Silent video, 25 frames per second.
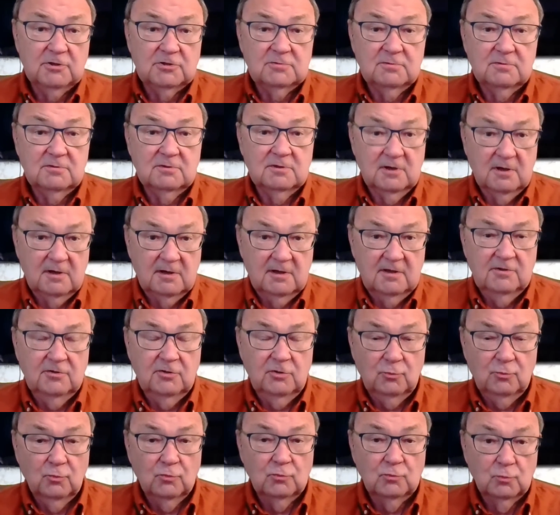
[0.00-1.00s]
Да,
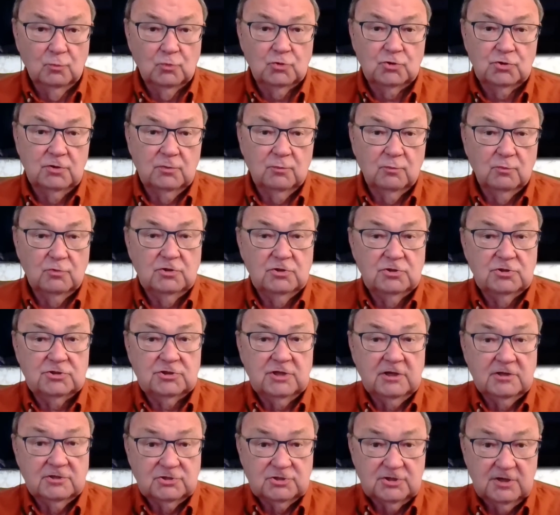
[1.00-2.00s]
ее нужно
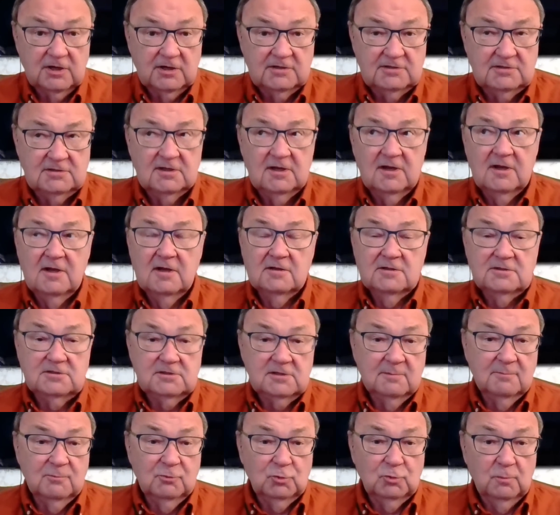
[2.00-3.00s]
уничтожать
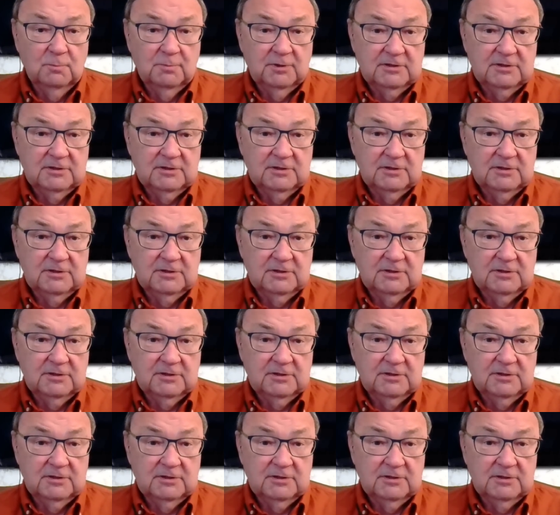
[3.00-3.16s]
тем, кто